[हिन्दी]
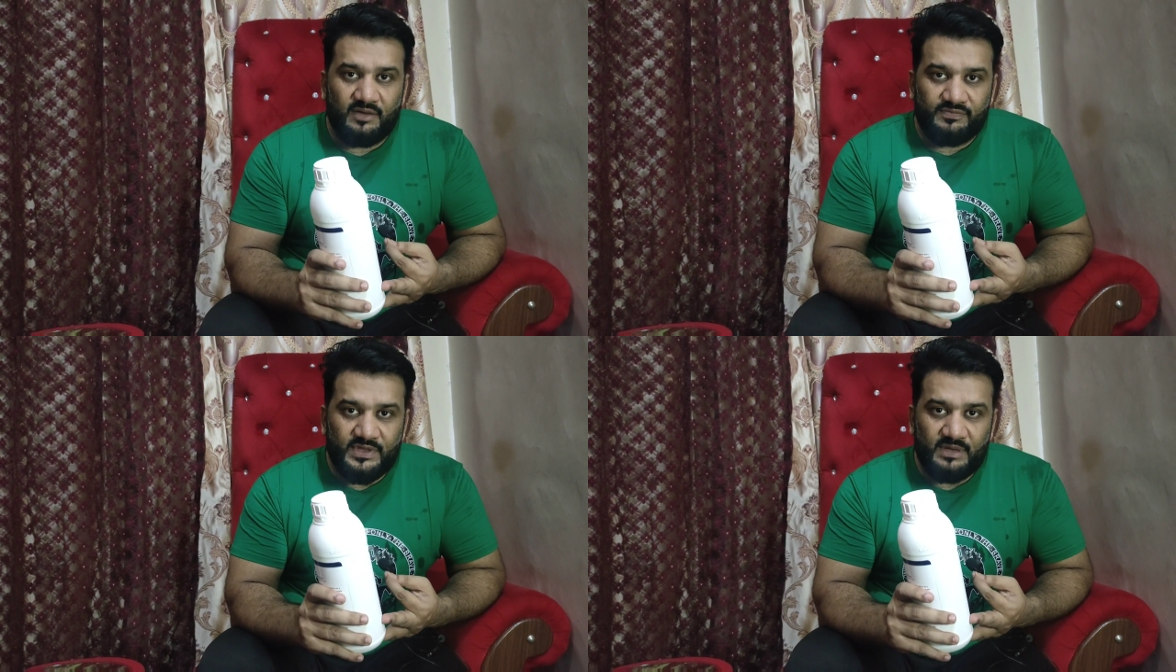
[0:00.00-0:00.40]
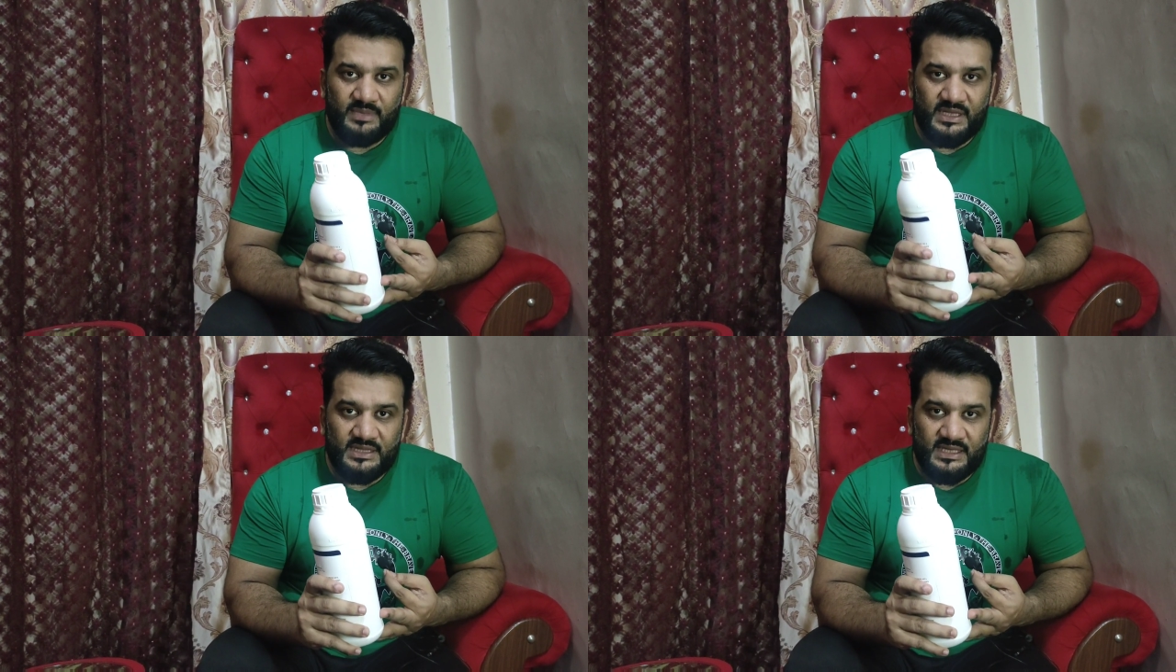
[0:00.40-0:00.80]
हफ्ते
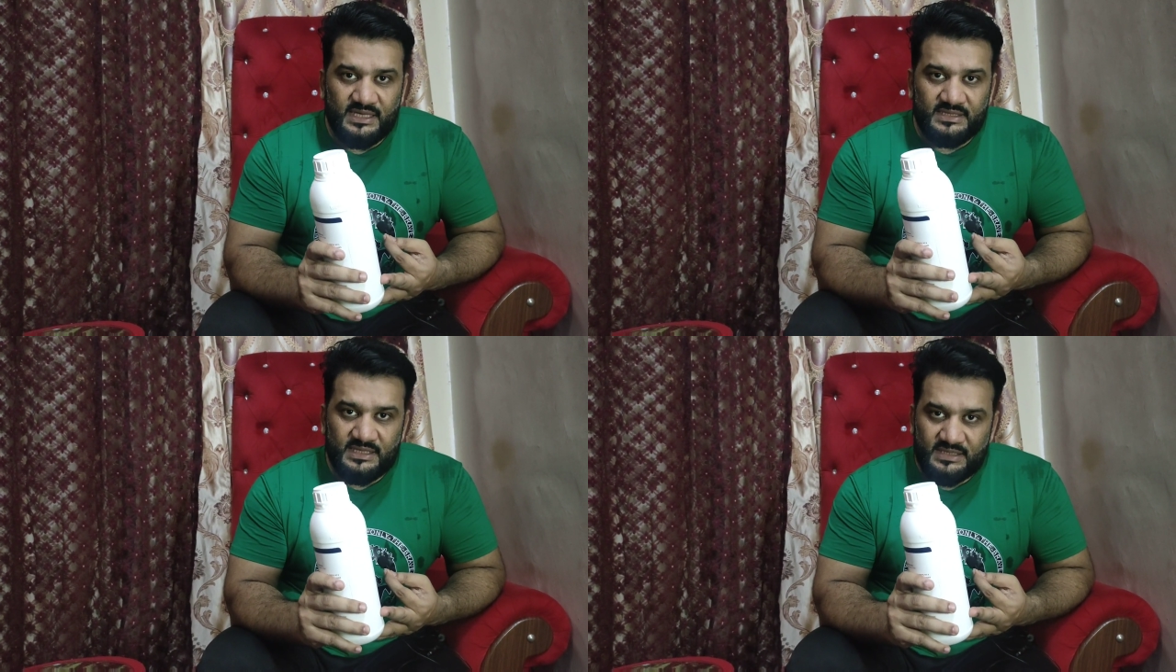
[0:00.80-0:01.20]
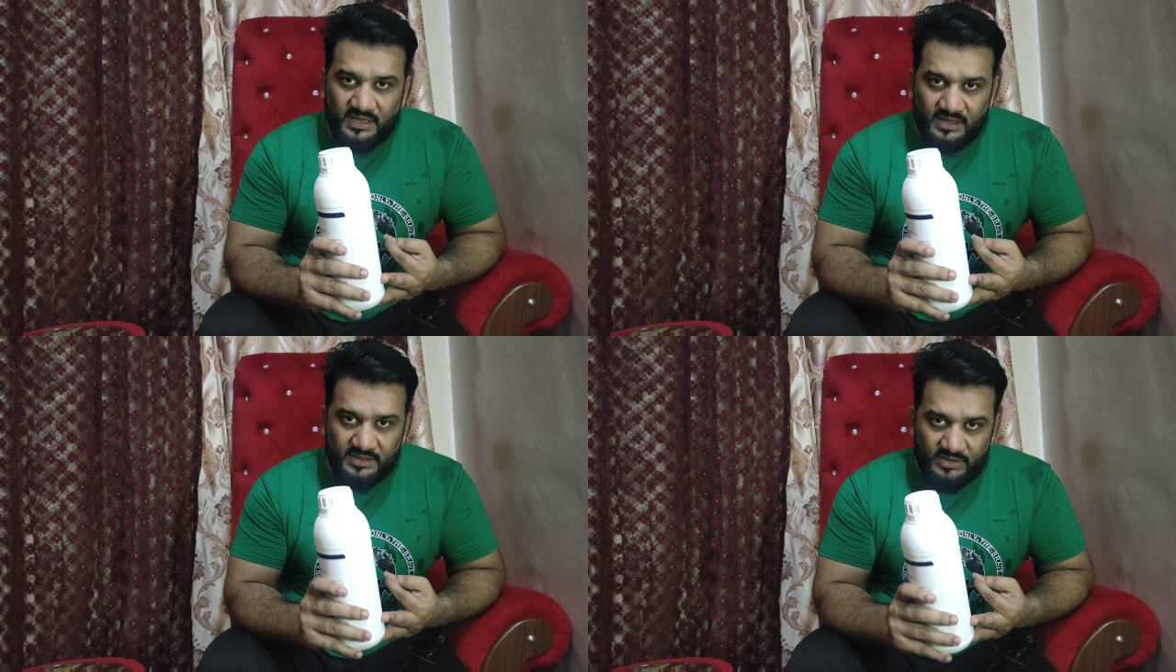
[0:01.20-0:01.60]
में तीन से
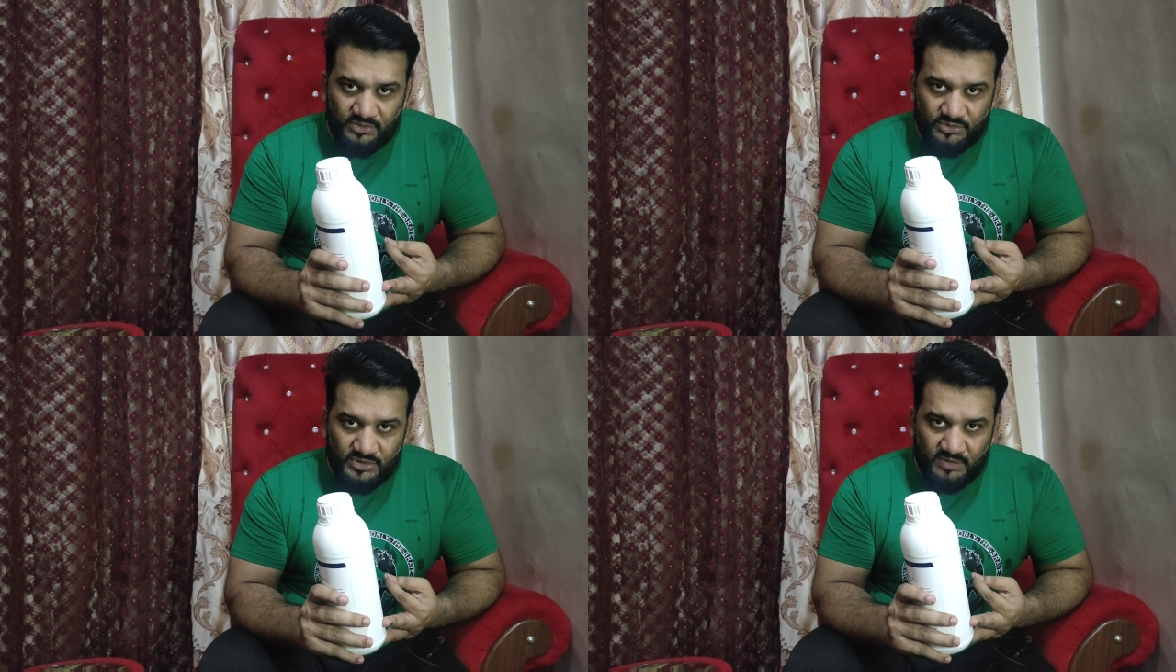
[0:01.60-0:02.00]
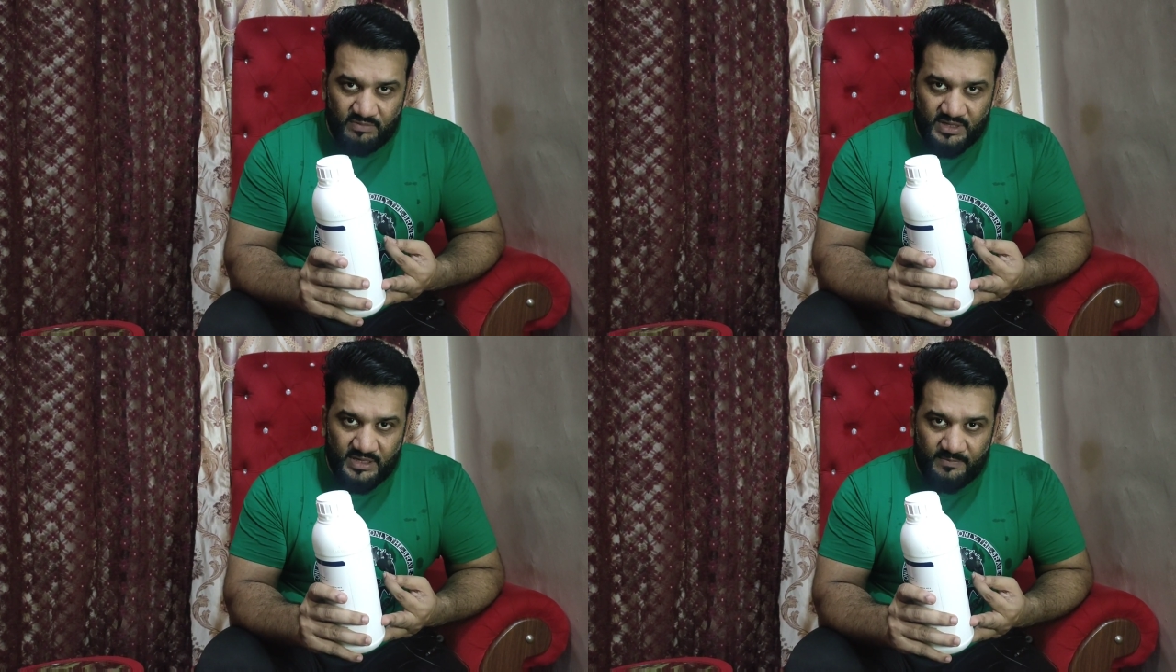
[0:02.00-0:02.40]
चार दिन यूज़
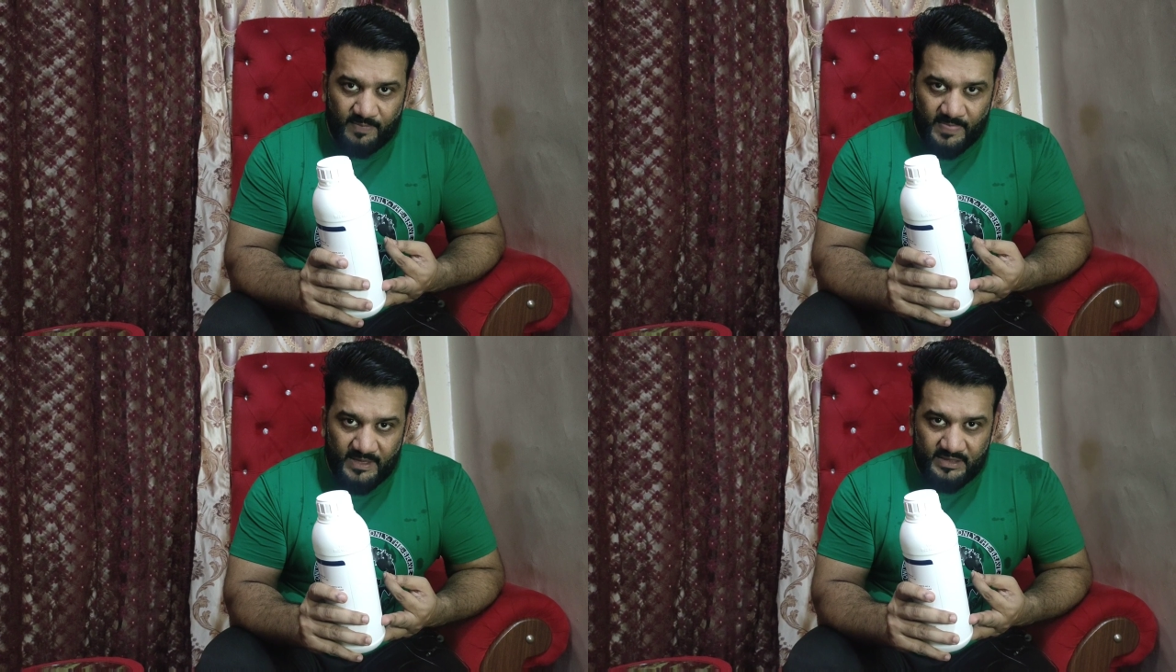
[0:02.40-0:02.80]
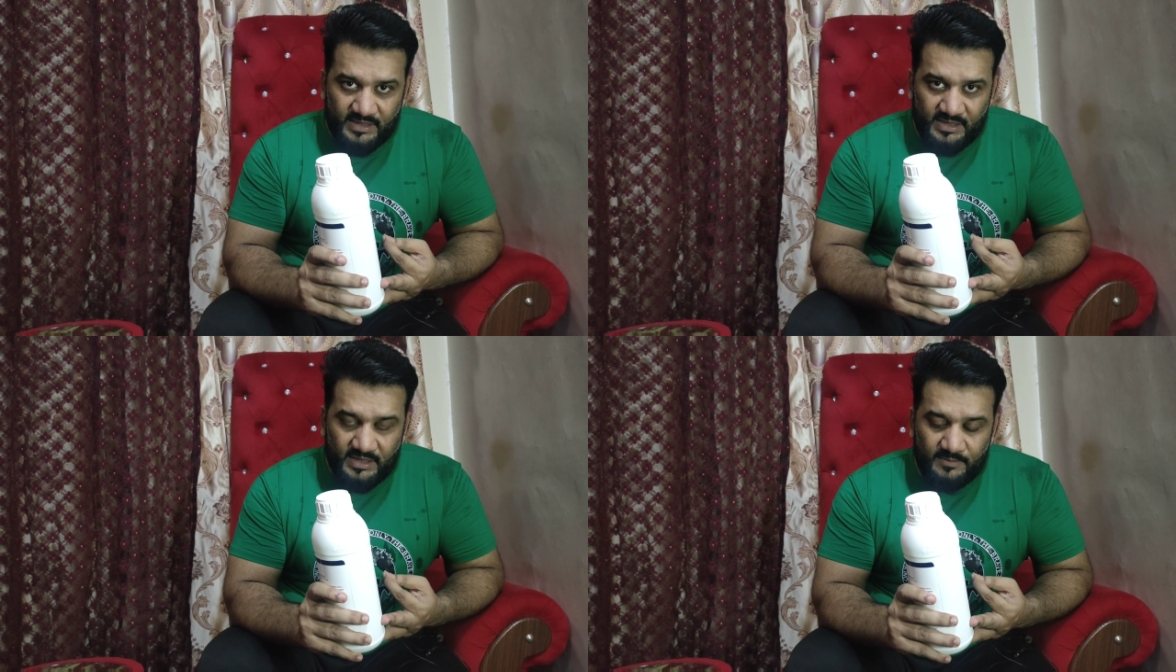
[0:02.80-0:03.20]
करवाना है
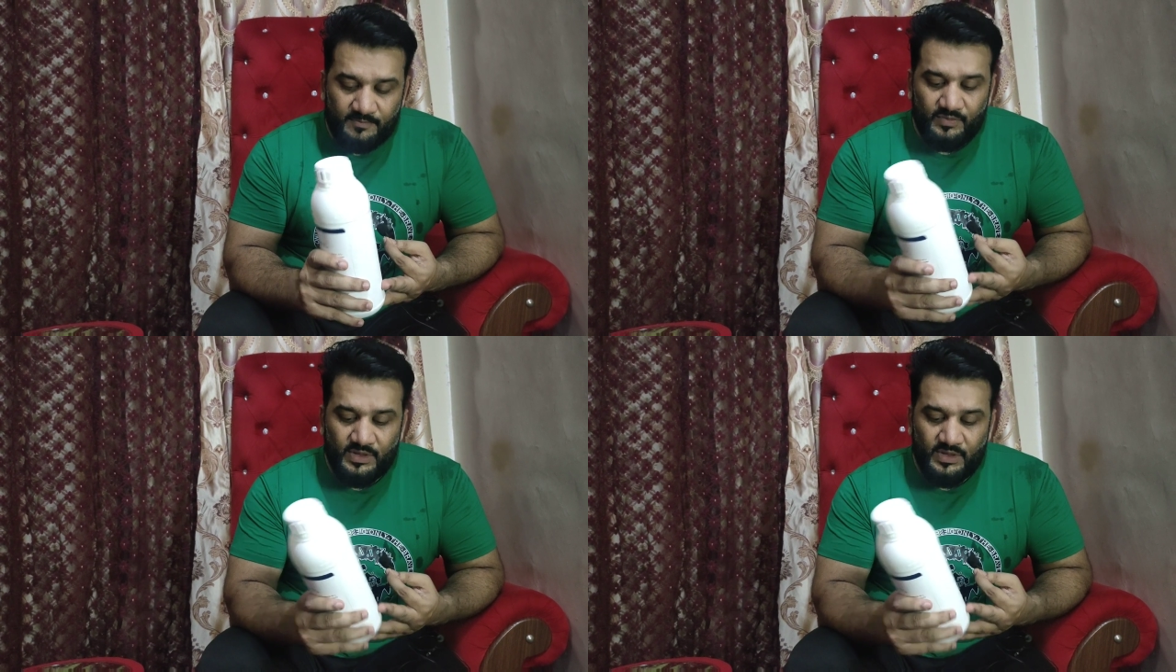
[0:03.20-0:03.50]
ठीक है